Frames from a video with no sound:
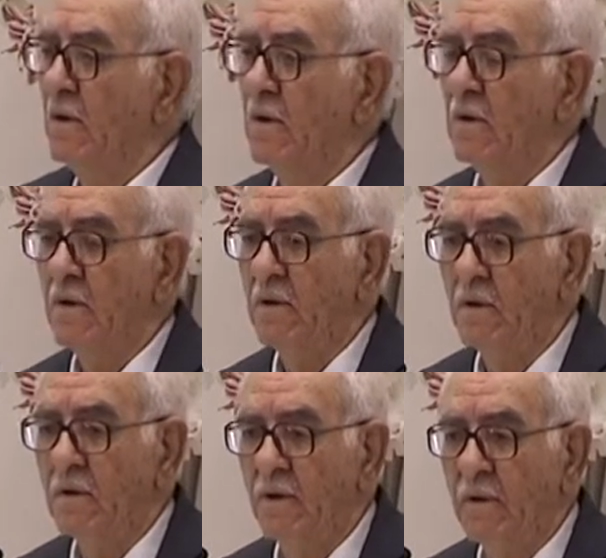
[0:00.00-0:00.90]
pod ich
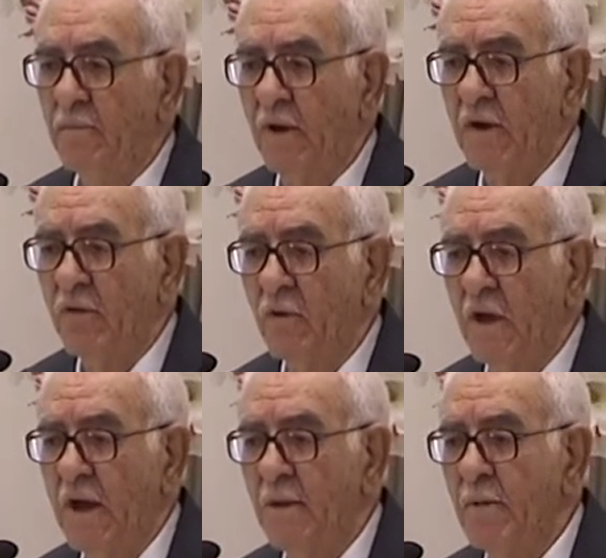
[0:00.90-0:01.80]
nogi
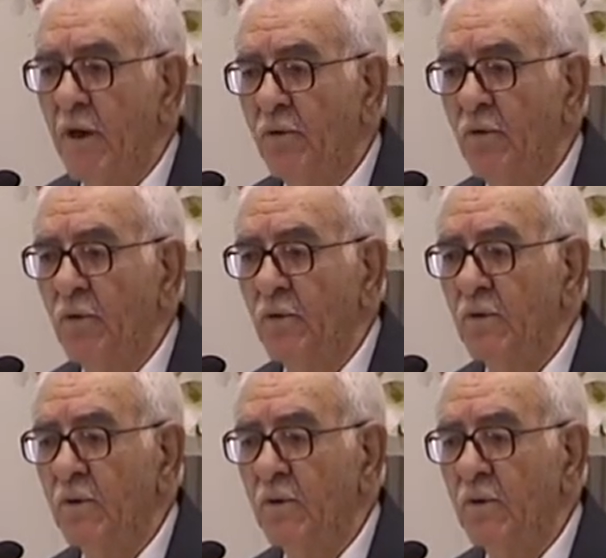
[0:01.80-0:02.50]
srebrniki